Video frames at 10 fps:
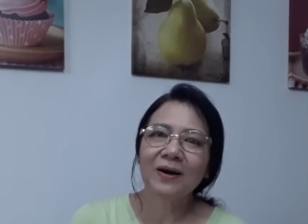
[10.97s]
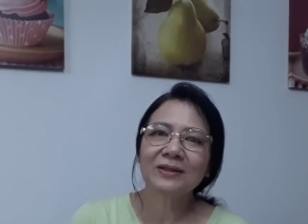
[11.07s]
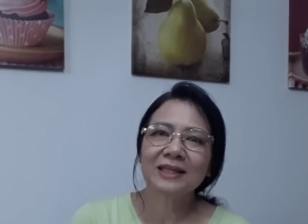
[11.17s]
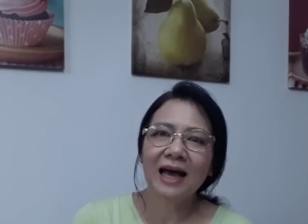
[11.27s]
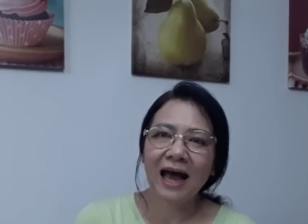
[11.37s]
ก็
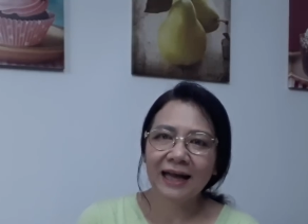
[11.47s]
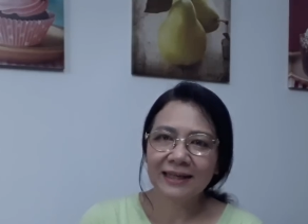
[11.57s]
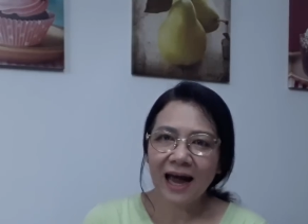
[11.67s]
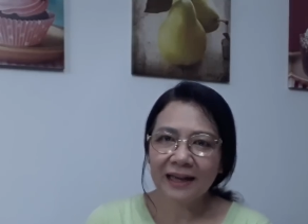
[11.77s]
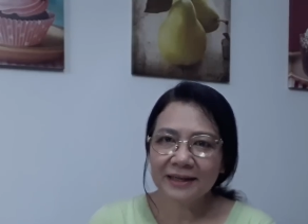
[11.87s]
จะหา
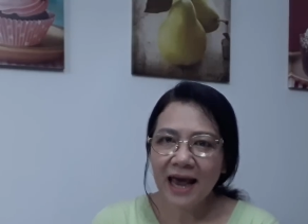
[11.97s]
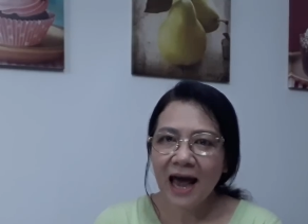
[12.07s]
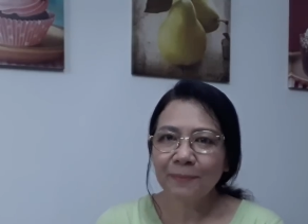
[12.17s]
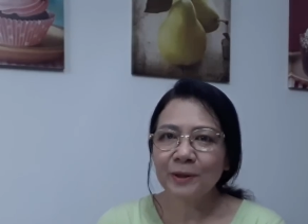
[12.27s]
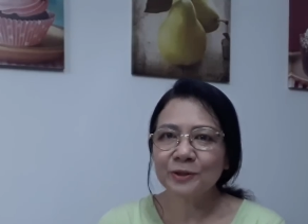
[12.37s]
ทาน
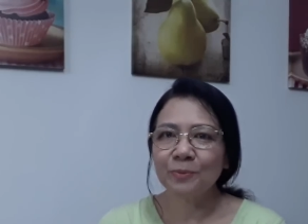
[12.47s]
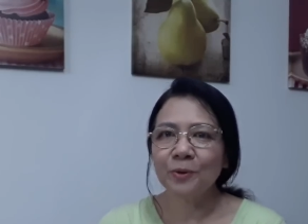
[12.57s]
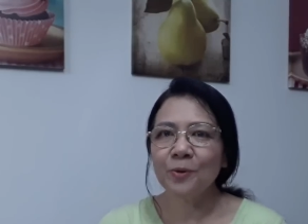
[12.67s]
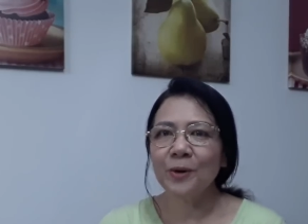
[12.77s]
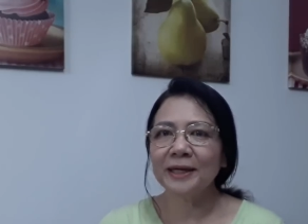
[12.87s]
ยากพอสม
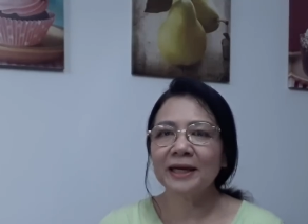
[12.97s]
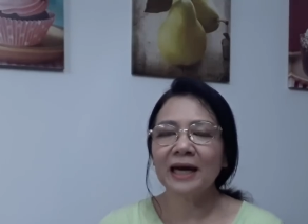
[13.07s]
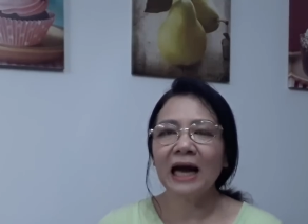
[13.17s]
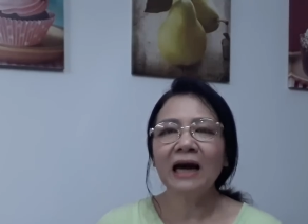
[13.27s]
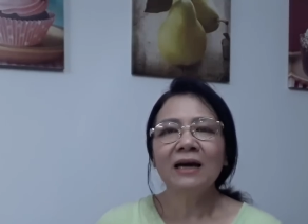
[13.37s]
ควร
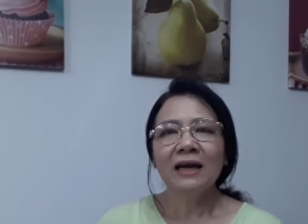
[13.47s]
นะคะ